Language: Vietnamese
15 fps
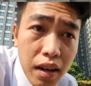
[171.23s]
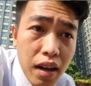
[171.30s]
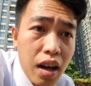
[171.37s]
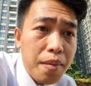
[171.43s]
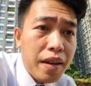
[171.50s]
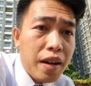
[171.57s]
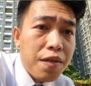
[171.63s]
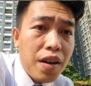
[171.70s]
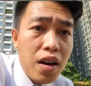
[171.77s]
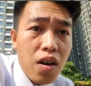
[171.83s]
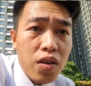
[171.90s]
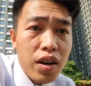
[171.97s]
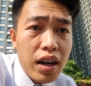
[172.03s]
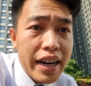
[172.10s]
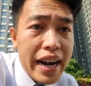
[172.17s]
lớp này vẫn
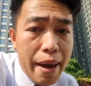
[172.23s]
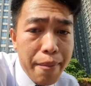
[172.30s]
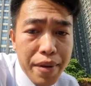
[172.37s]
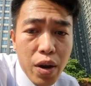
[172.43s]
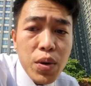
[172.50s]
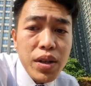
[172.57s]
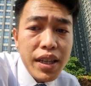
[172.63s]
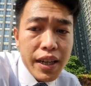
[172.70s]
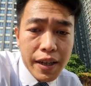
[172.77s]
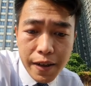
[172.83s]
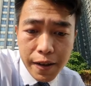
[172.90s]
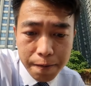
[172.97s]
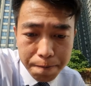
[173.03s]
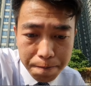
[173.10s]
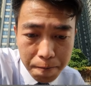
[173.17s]
còn rất là đẹp nha quý anh chị.
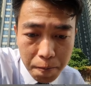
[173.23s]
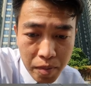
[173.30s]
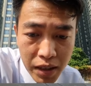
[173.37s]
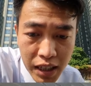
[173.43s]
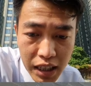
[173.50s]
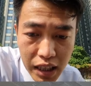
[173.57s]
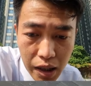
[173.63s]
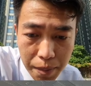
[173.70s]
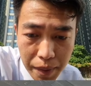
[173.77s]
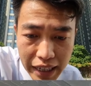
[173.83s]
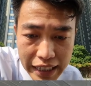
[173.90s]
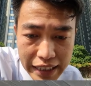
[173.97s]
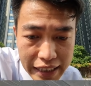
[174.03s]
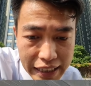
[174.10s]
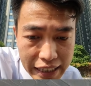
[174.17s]
Đó. Lớp
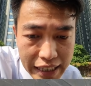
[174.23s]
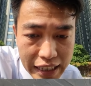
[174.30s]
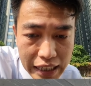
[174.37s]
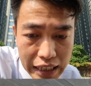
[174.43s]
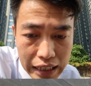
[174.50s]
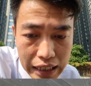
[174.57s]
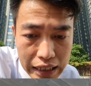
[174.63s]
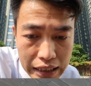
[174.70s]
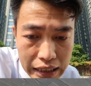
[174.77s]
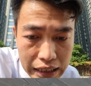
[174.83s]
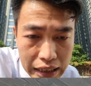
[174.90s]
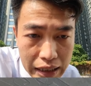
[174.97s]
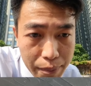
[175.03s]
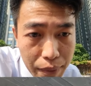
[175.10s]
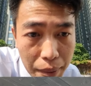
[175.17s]
này thì
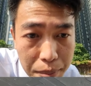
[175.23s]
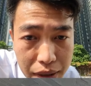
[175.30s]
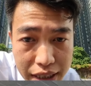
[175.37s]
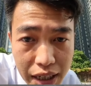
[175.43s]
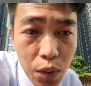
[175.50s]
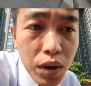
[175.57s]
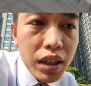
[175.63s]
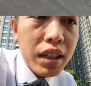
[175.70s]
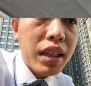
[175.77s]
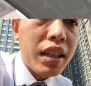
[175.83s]
mâm 16 inch,